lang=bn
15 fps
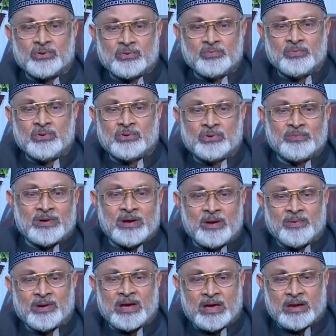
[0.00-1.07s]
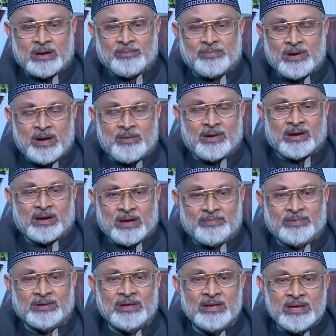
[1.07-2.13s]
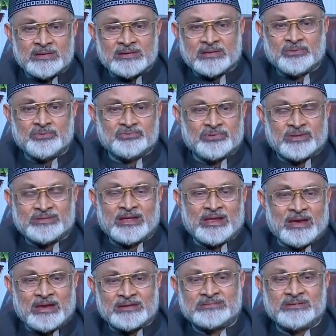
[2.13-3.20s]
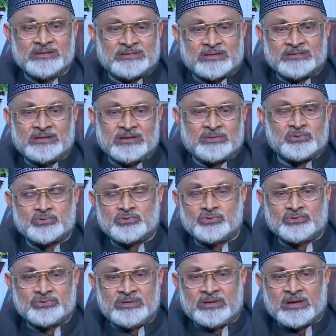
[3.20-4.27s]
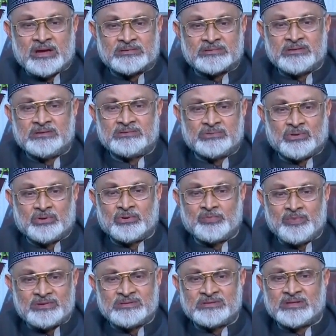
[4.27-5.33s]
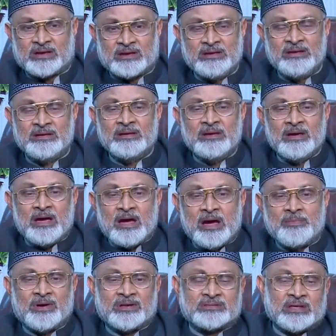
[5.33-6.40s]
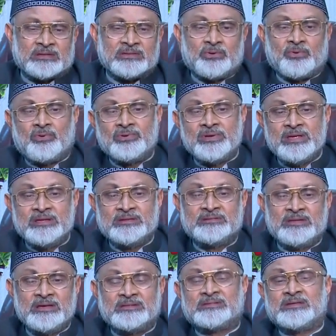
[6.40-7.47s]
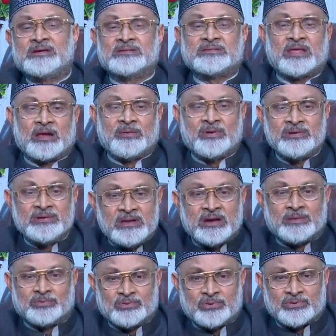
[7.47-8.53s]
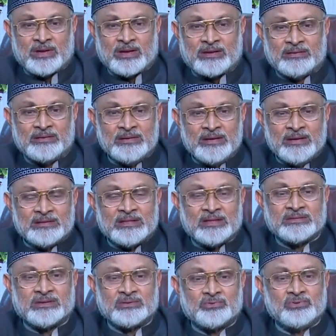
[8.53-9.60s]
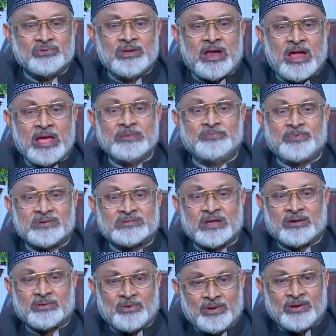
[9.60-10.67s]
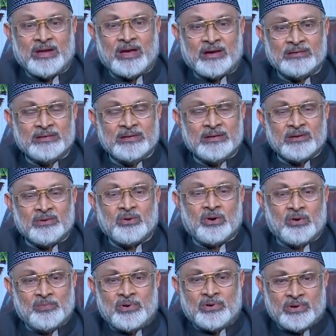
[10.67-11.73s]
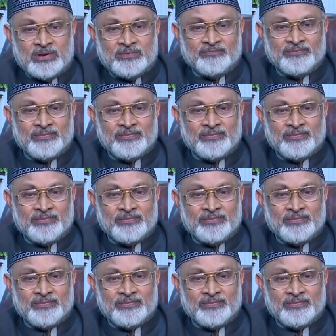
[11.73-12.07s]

গরম গরম খারাপ খাবার খাবে সাধারণত যাদের অ্যালার্জি তাদের একটু সর্দি কাশি জ্বর বেশি থাকে আবার তাদের অনেক দিক থেকে তারা আবার নিরাপদে থাকে তাদের কোনো দিন হাই প্রেশার হয় না কম হয়